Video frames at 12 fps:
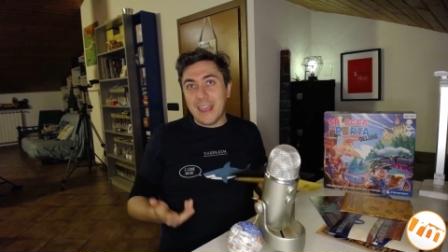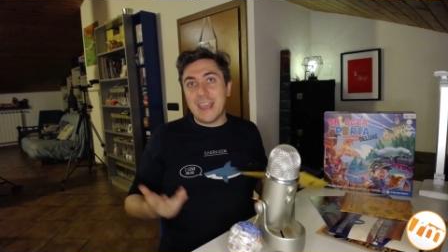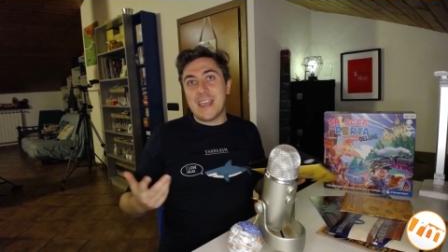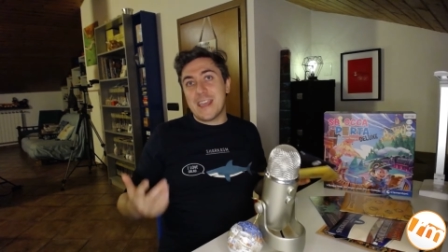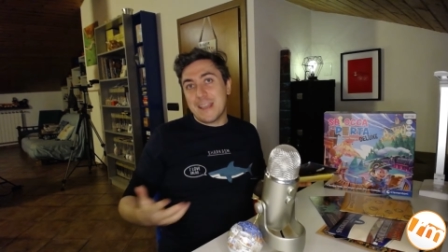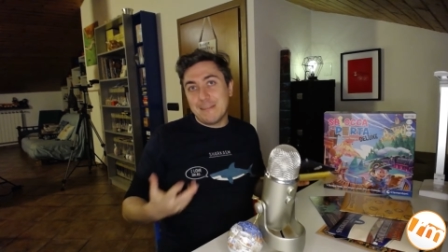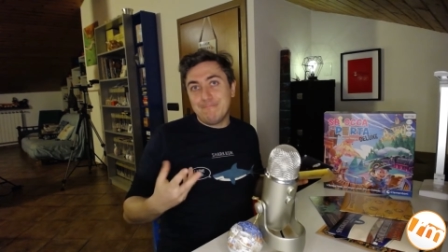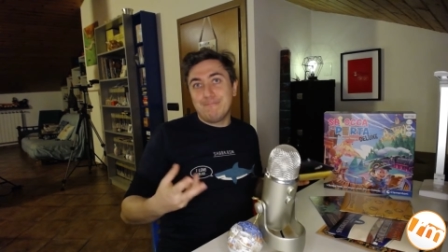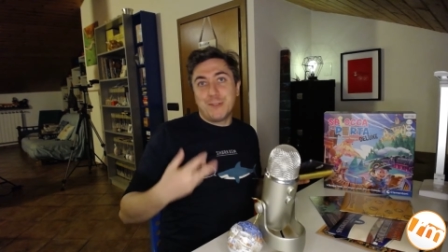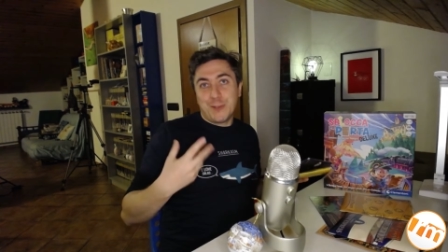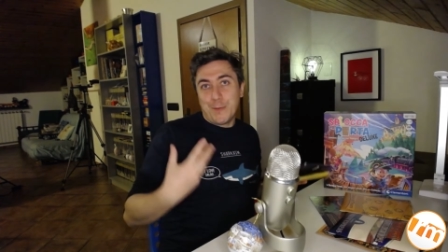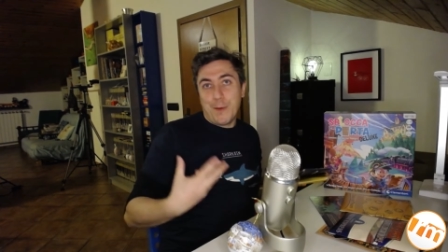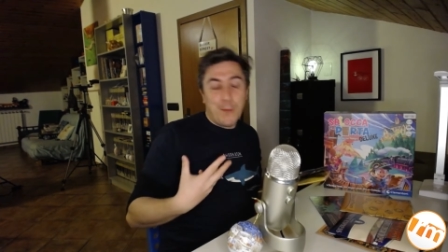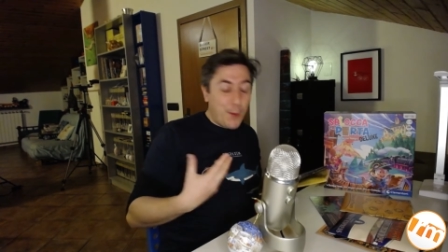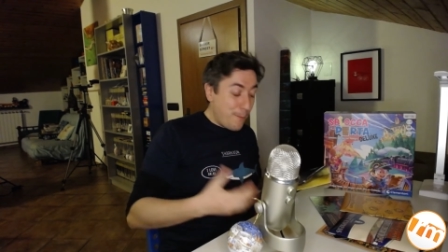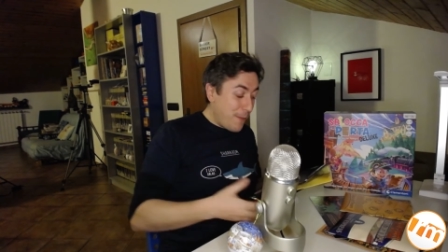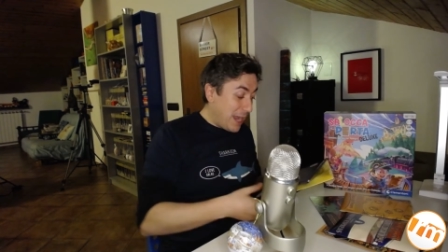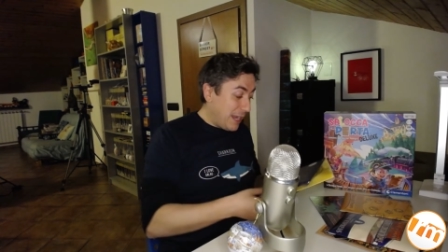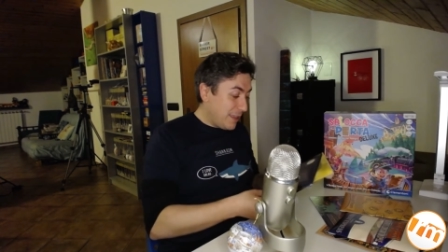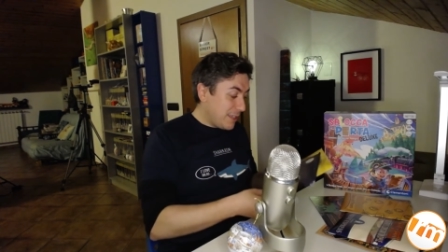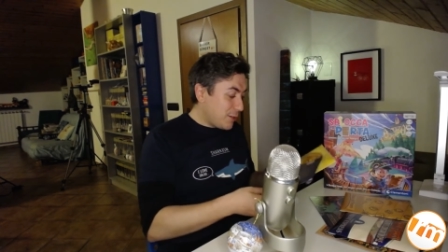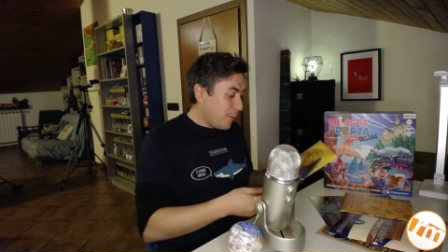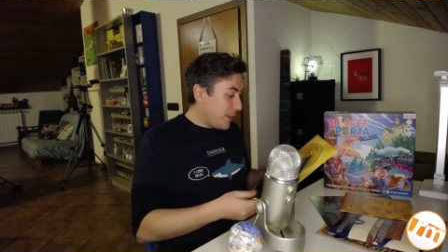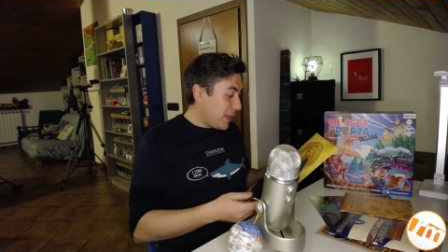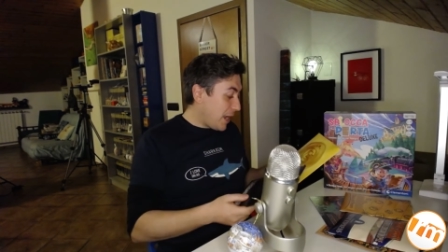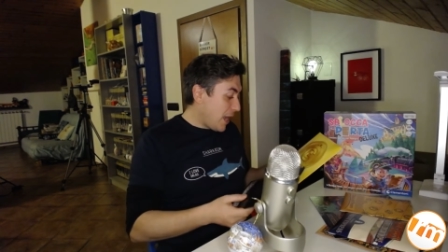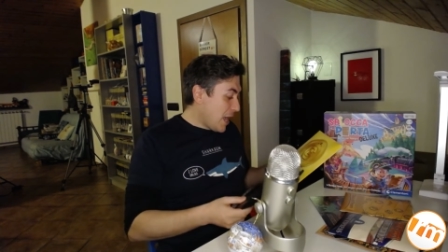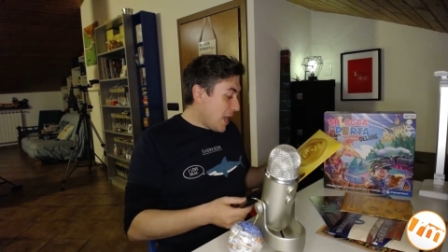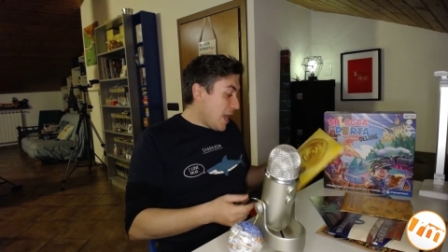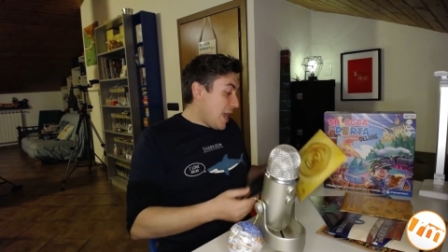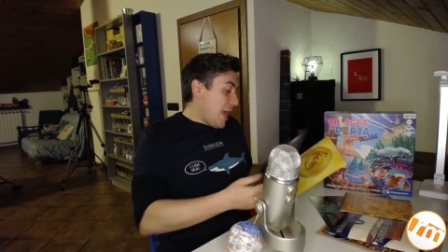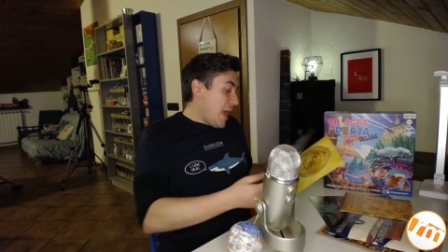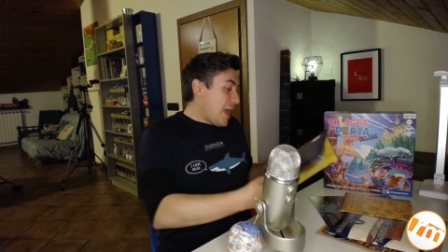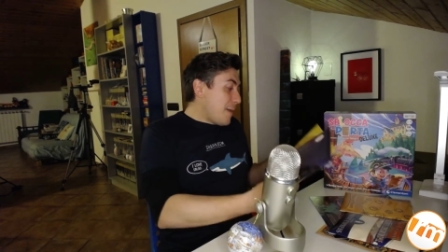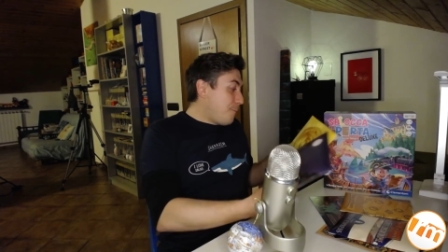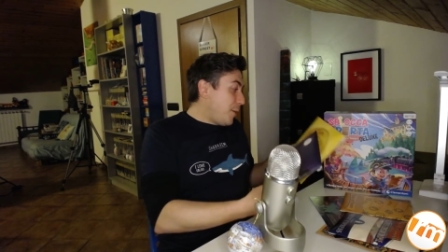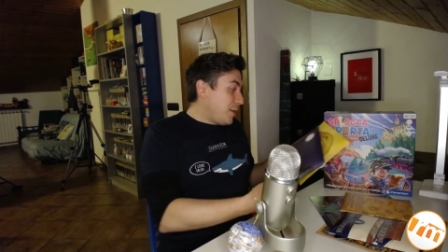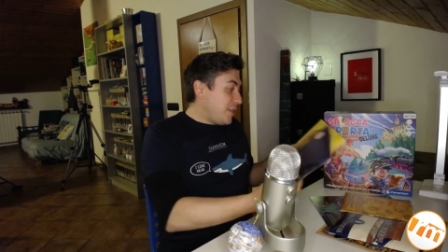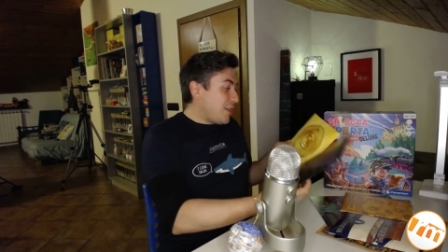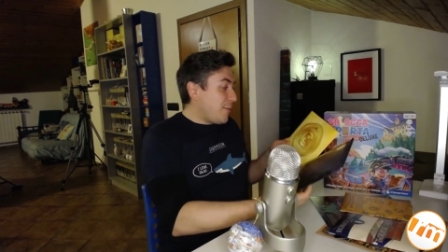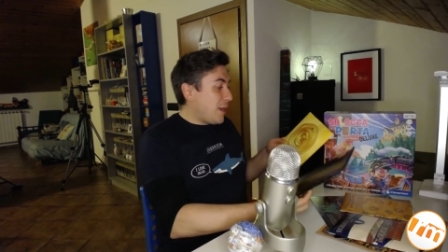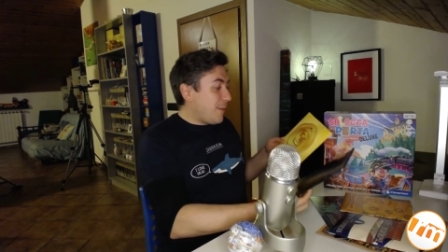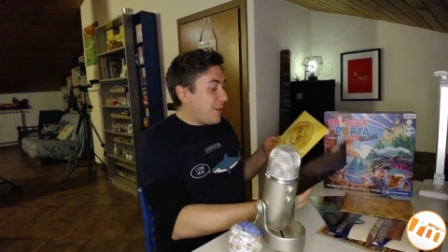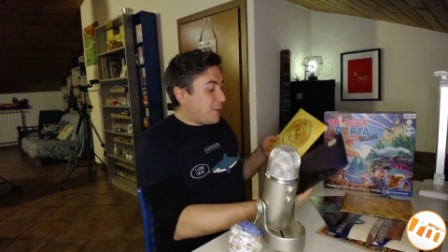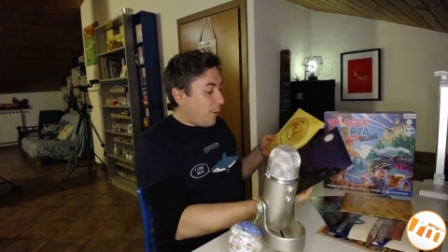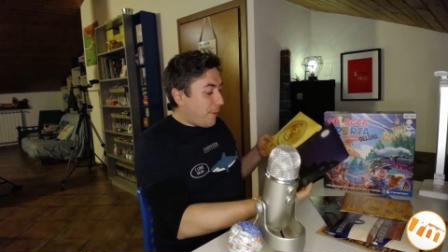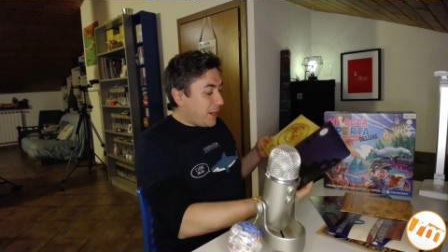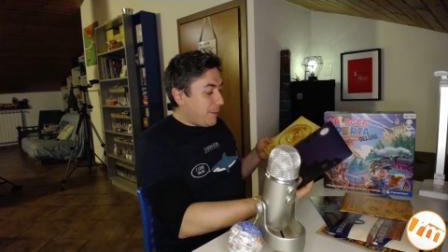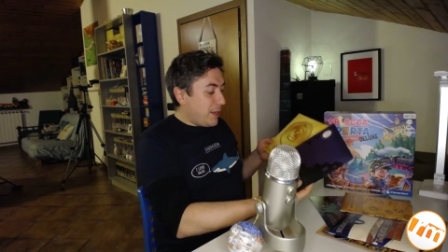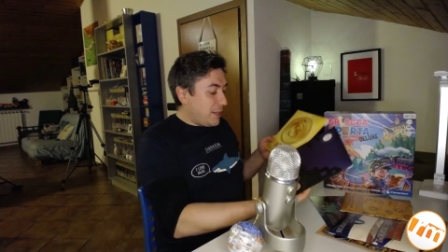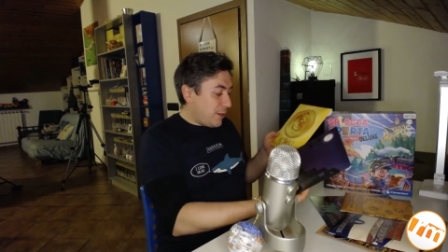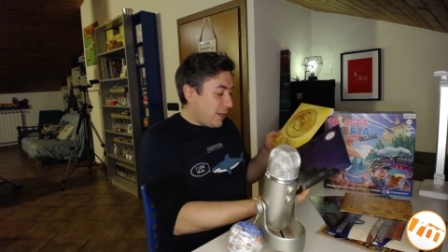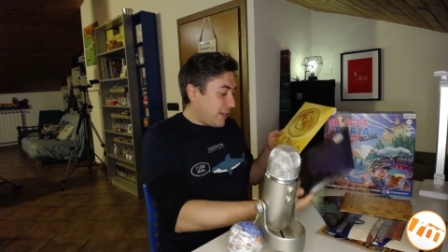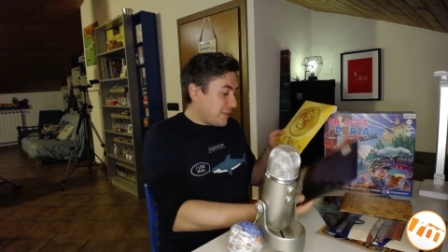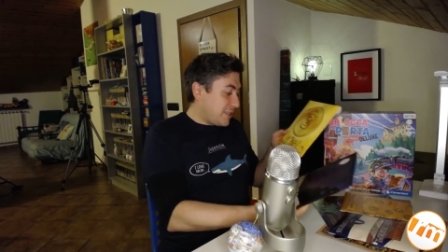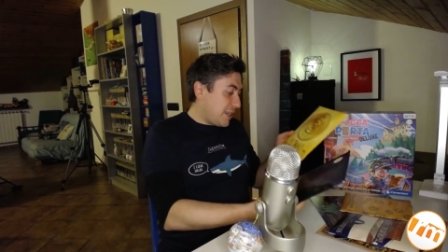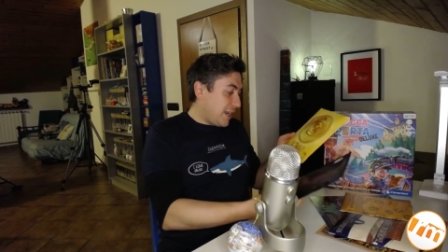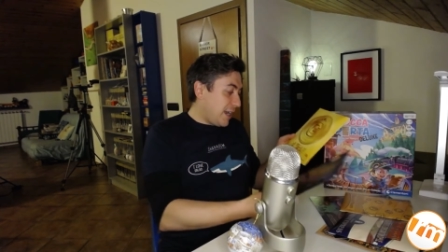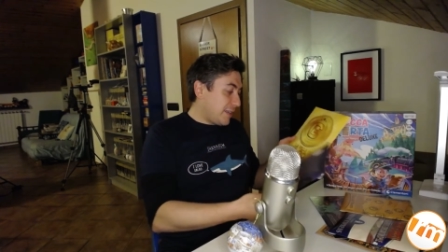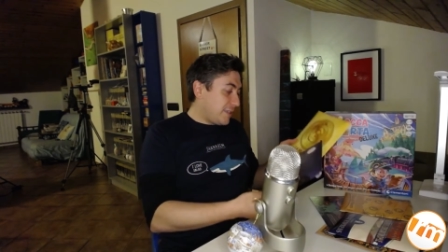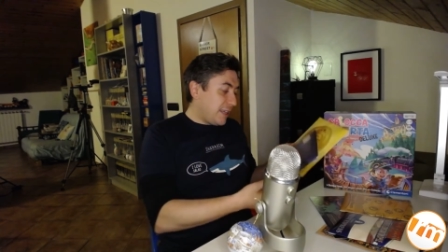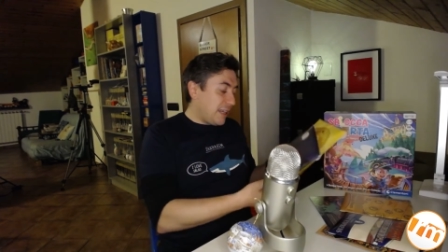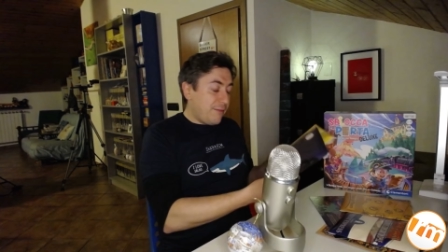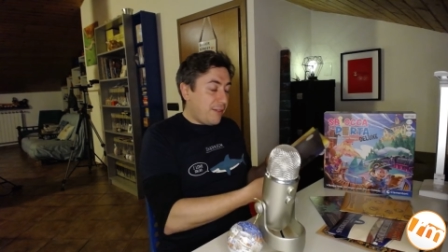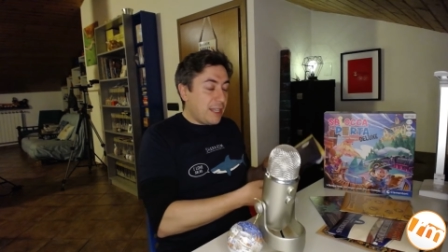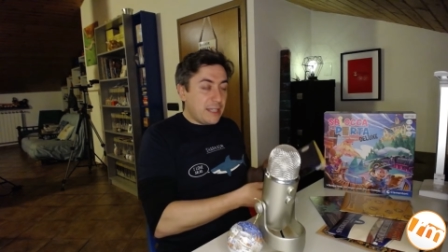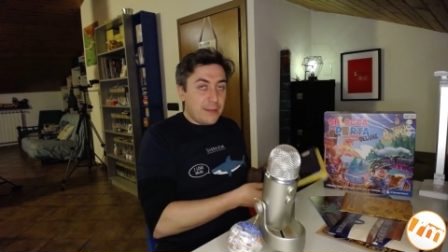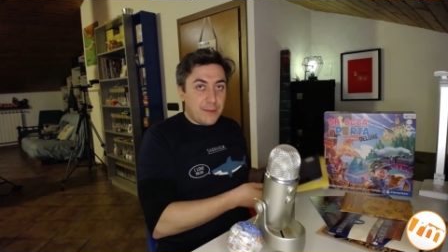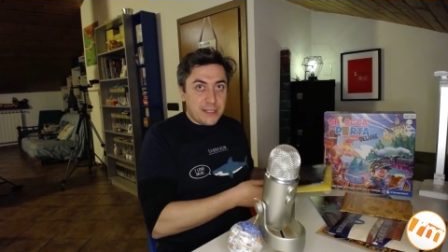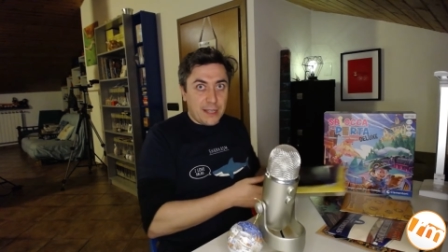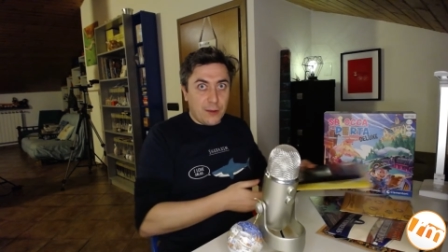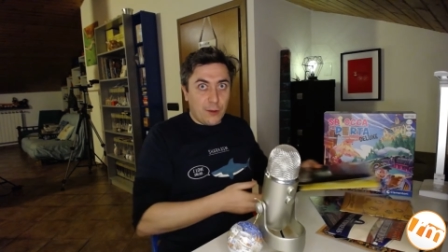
che sono proprio belle da scoprire e poi diciamo che metto a pari merito la casa stregata e la villa di Mr.